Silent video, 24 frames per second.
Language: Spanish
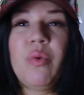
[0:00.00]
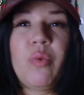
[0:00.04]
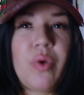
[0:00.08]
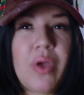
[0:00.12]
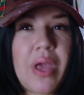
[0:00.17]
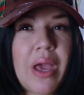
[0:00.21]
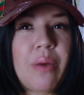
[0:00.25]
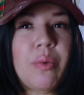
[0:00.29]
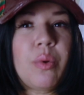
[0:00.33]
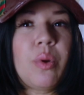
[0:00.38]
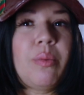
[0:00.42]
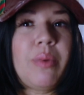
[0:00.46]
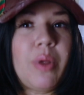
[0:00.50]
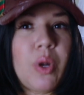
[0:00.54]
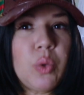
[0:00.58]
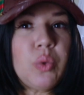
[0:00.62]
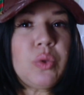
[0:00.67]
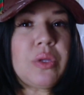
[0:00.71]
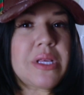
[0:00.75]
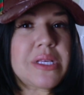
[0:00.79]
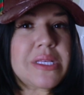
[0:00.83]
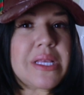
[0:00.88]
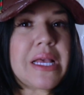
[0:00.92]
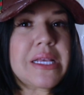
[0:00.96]
voy a volver
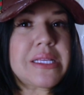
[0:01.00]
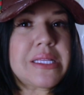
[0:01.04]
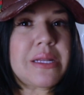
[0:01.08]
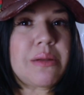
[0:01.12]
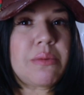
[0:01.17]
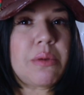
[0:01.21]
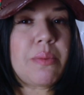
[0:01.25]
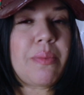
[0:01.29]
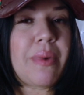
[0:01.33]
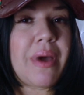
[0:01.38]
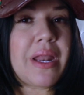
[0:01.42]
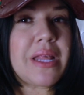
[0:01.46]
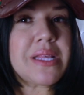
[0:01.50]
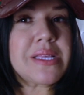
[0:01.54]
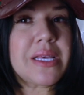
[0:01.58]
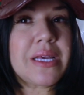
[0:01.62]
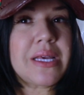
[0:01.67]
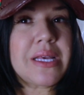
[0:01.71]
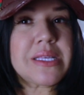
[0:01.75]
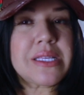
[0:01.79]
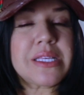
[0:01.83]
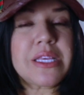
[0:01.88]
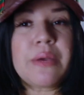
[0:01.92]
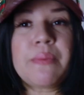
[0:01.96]
un desastre, me parece
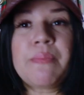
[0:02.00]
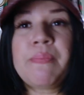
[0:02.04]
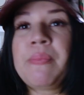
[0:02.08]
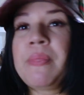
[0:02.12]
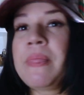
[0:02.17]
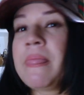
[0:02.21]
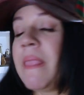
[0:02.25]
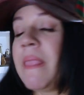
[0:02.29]
que sí.